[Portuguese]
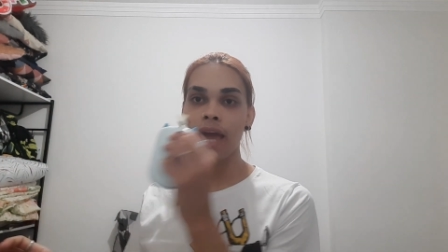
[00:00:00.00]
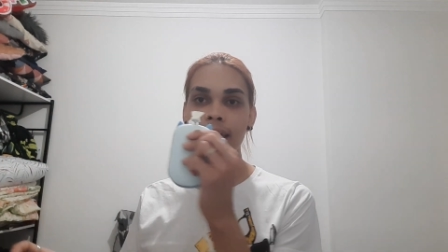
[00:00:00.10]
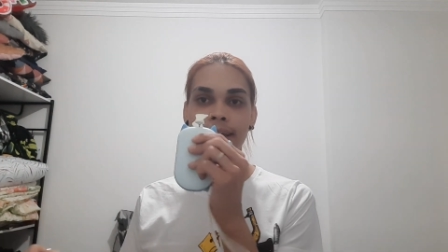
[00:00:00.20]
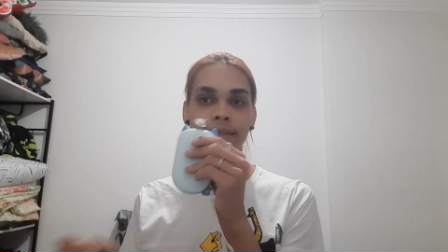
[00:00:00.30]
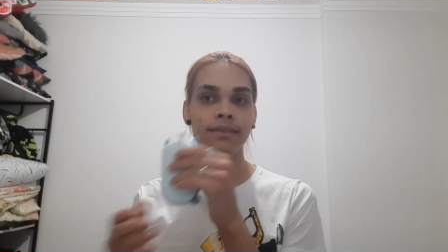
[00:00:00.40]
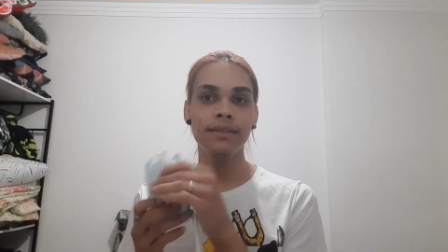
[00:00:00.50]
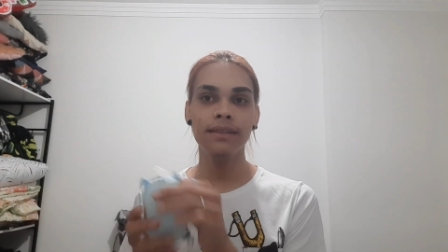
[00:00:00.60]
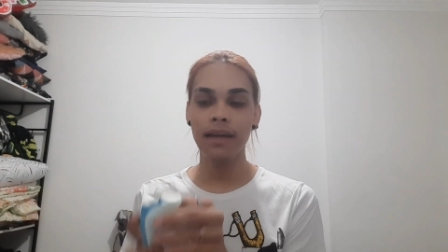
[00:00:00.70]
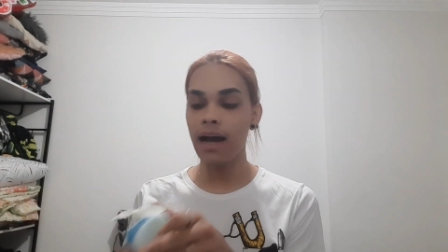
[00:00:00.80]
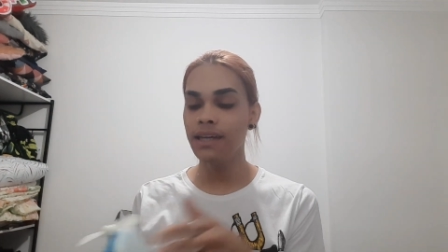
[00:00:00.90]
que é
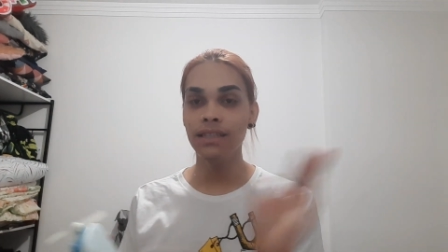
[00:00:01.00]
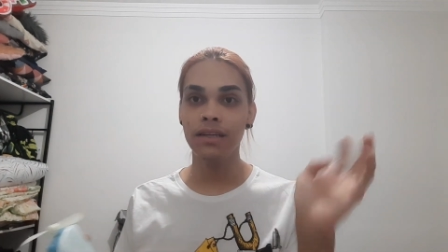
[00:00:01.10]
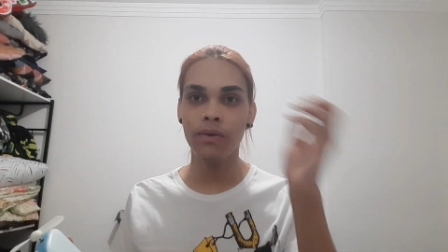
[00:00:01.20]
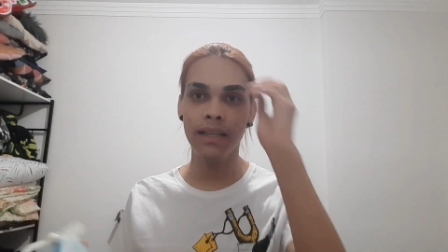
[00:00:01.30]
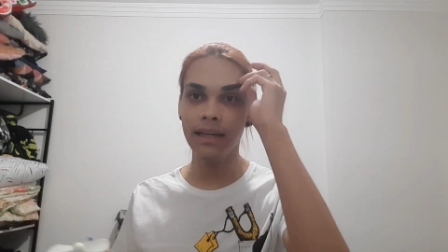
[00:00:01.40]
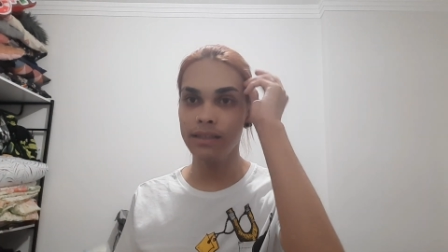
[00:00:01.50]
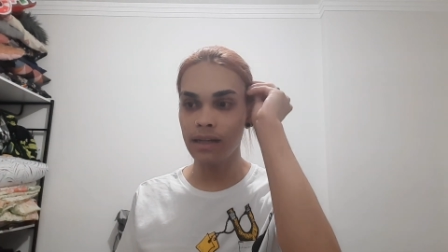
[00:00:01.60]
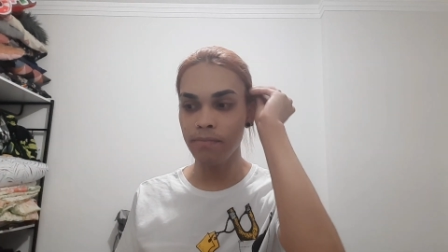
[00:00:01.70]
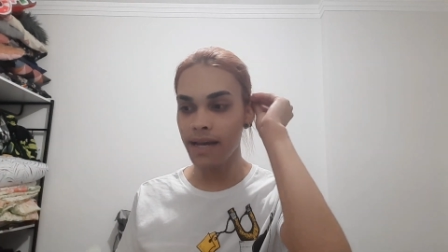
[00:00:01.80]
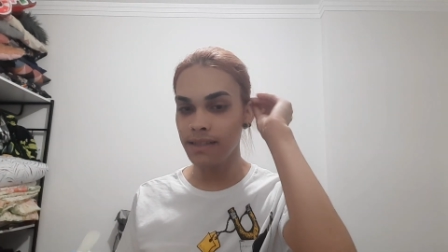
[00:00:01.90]
esse. Ai, gente, a qualidade
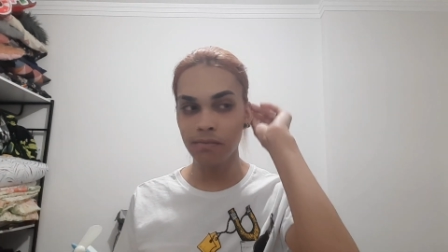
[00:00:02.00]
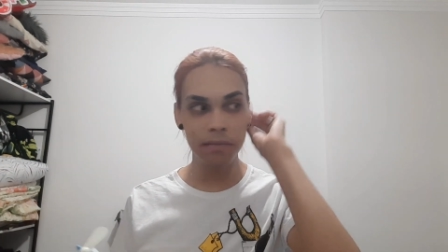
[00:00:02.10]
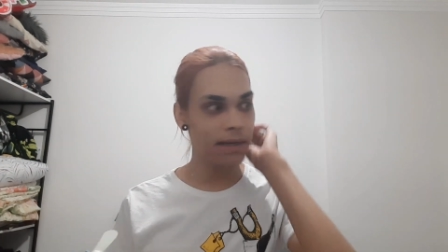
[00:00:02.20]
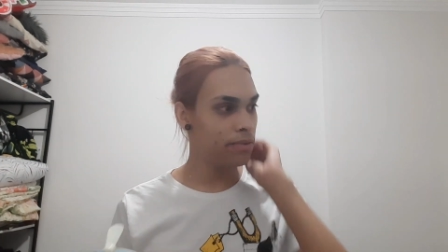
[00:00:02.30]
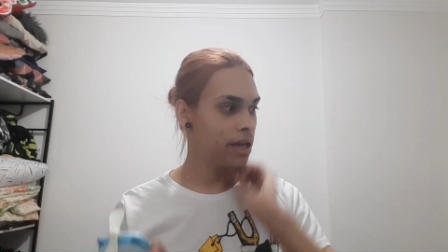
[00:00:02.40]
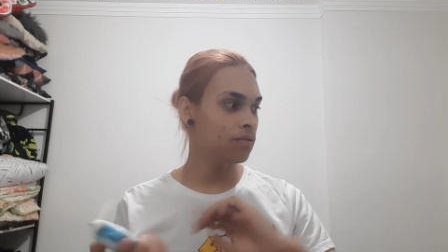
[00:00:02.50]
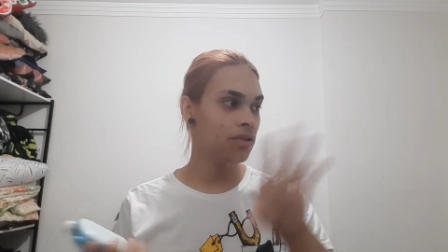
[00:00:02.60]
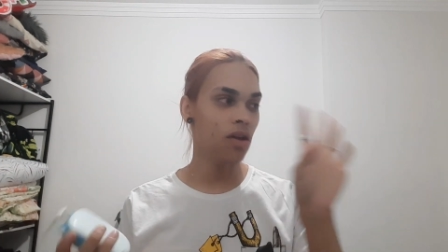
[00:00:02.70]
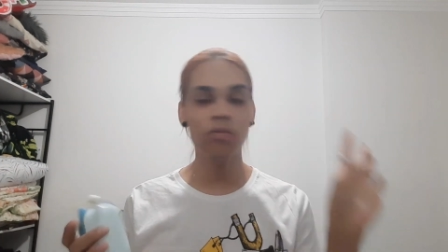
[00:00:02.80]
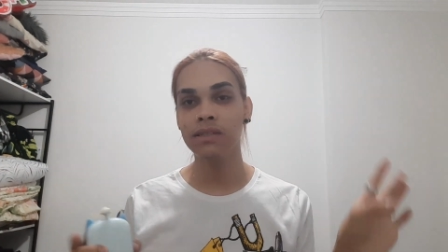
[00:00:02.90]
tá péssima, mas é porque
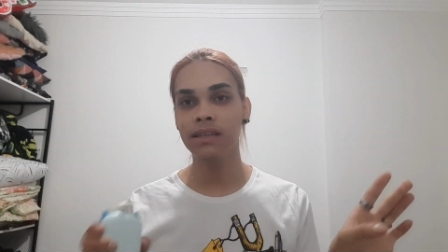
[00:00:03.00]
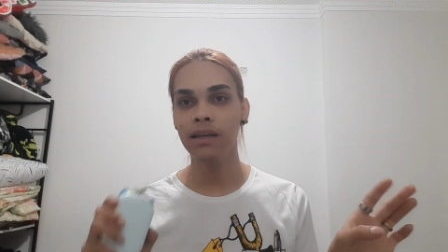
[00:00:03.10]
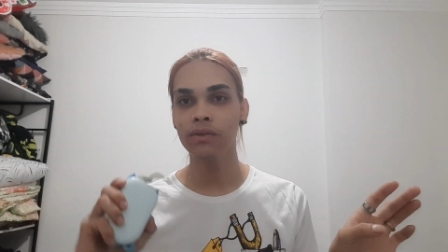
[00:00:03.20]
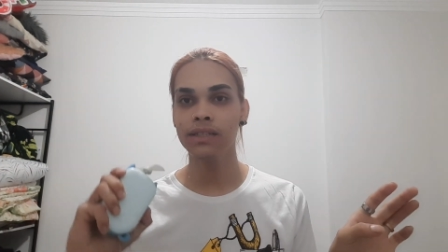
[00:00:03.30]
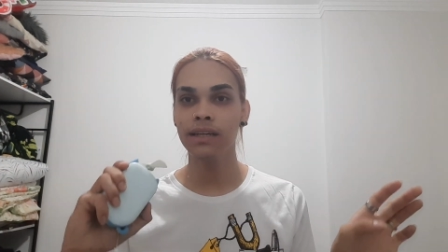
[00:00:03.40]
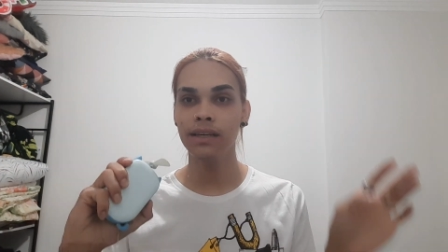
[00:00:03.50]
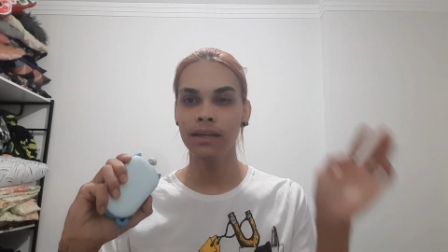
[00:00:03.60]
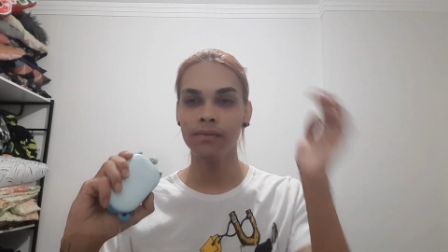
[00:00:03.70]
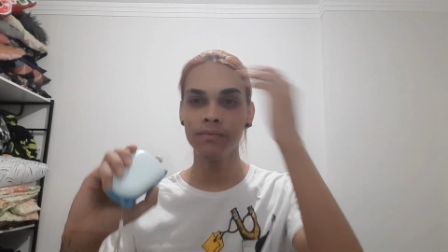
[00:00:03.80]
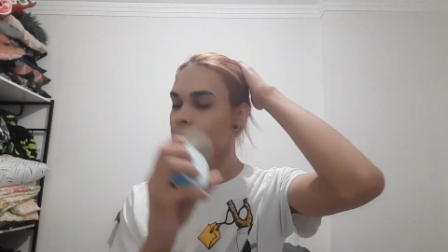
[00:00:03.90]
não tem como acender luz aqui.